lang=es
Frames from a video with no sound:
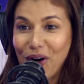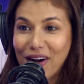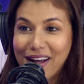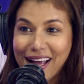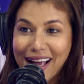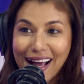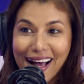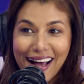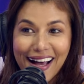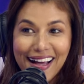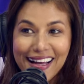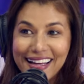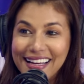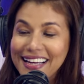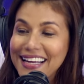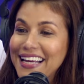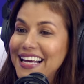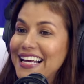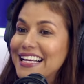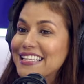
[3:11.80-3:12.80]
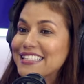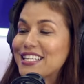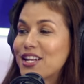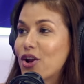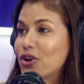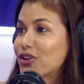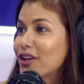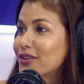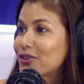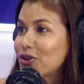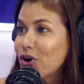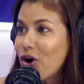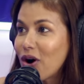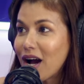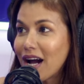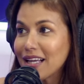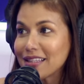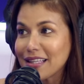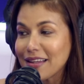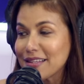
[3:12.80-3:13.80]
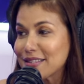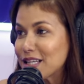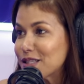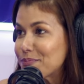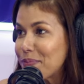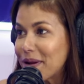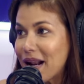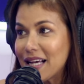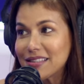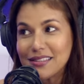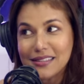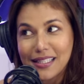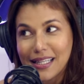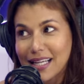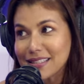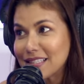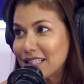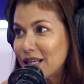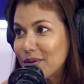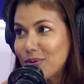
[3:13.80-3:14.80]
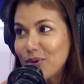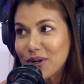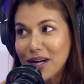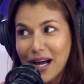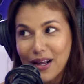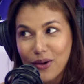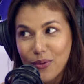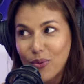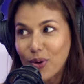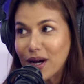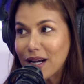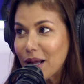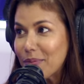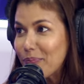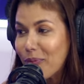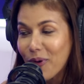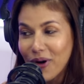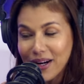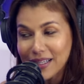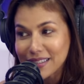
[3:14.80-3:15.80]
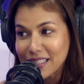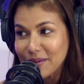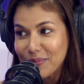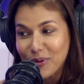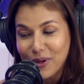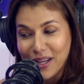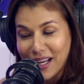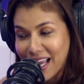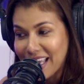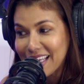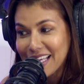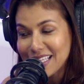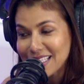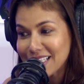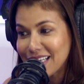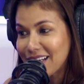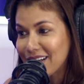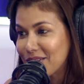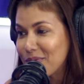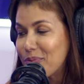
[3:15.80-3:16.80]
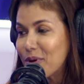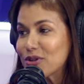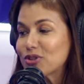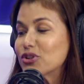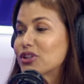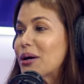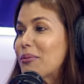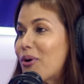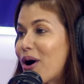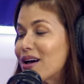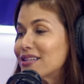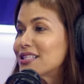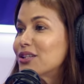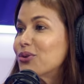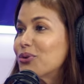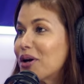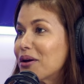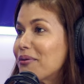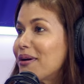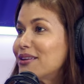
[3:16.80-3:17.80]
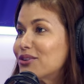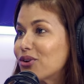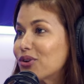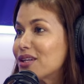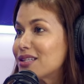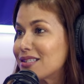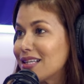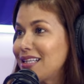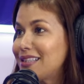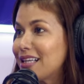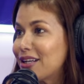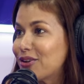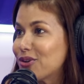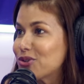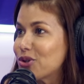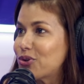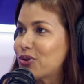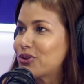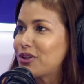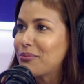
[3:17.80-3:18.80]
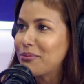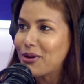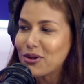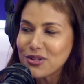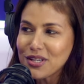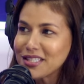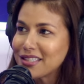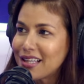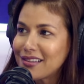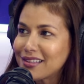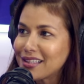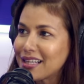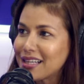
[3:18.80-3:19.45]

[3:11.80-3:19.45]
toca, si no te toca y te desesperaste, tiene que salir a buscar o buscar las puertas, porque hay que hacerlo. Por eso estamos haciendo un evento de citas nosotros también. No sé si te